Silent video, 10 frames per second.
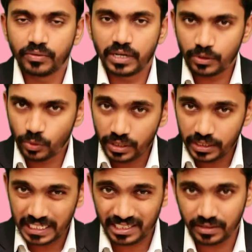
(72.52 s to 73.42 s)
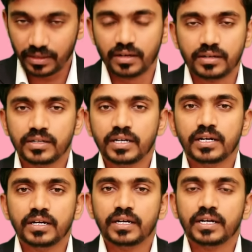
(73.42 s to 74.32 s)
வர்ற ஒரு டெஸ்ட்டு தான்
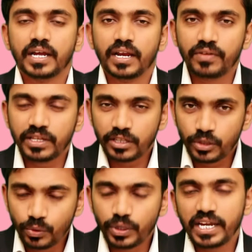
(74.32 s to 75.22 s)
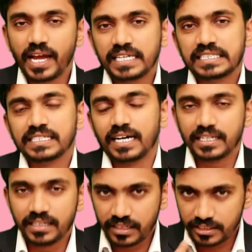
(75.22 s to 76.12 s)
எனவே இந்த யூரிக் ஆசிட்
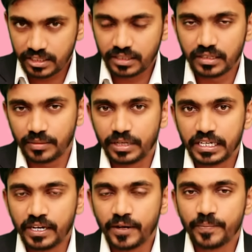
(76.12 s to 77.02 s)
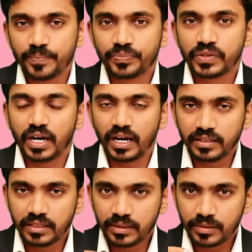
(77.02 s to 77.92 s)
அதிகரித்தது அப்படின்னா
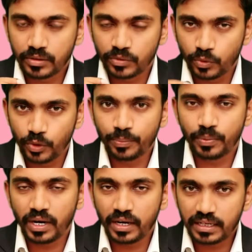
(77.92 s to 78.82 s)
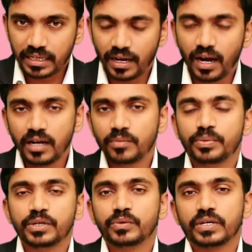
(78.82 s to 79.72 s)
அது குறிப்பாக கால்
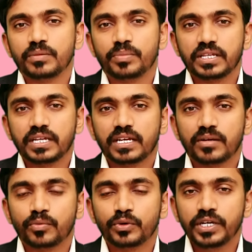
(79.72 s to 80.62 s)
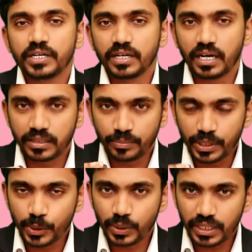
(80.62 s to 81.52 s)
பெருவிரல் பகுதியில் போய் அந்த
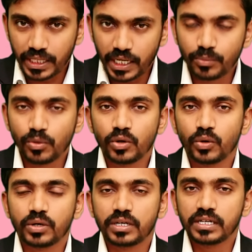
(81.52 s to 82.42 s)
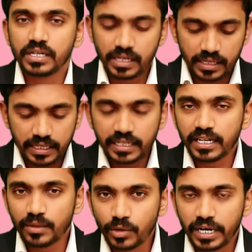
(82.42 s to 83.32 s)
பெருவிரல் எலும்புகளோடு ரெண்டு
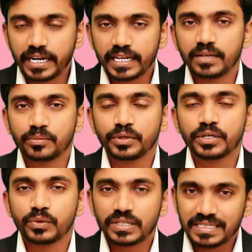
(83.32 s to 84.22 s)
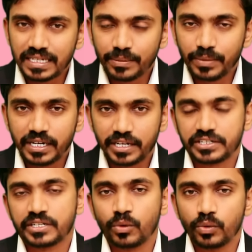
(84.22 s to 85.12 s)
எலும்புக்கு இடையில் போய் ஒரு
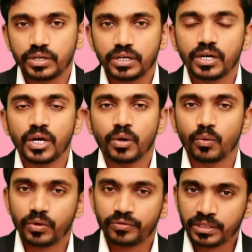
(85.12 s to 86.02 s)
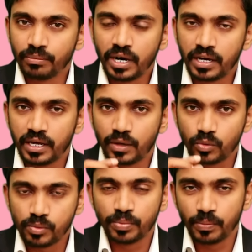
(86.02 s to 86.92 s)
செடிமெண்டேஷனாக ஒரு ஒரு விதமான
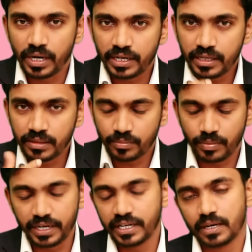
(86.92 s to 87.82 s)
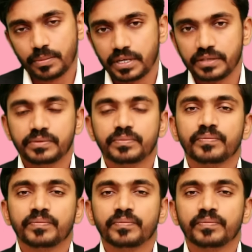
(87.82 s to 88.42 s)
உப்பு மாதிரி படிய ஆரம்பிக்குது